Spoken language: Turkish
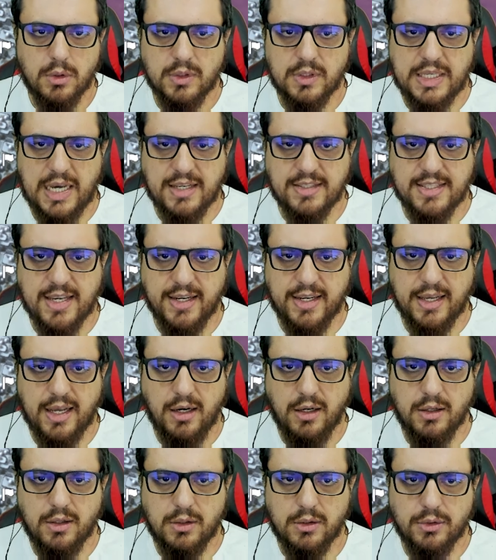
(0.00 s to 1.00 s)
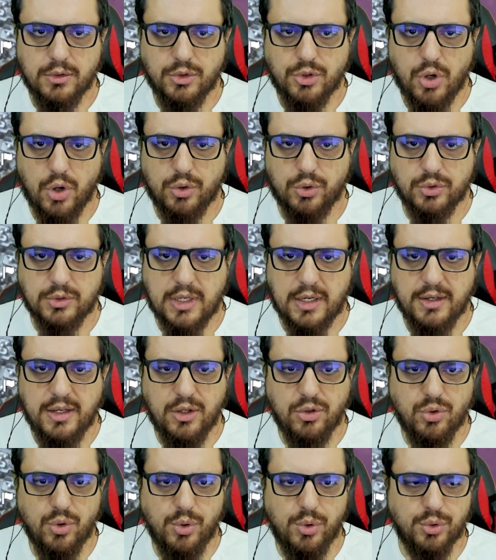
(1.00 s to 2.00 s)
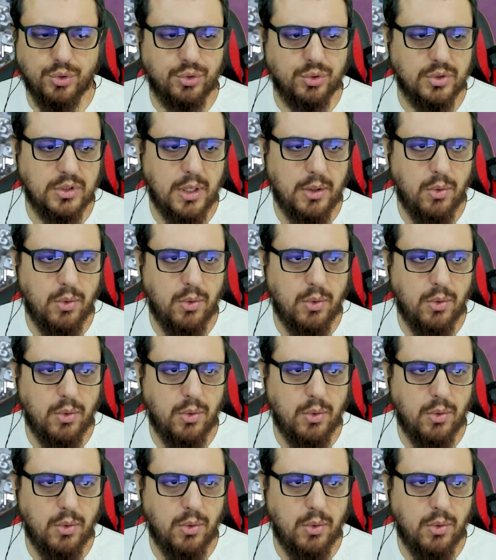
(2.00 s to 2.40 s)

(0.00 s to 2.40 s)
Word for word: Gel sen de gel. Çok güzel. Ne güzel ölüyorsunuz ya.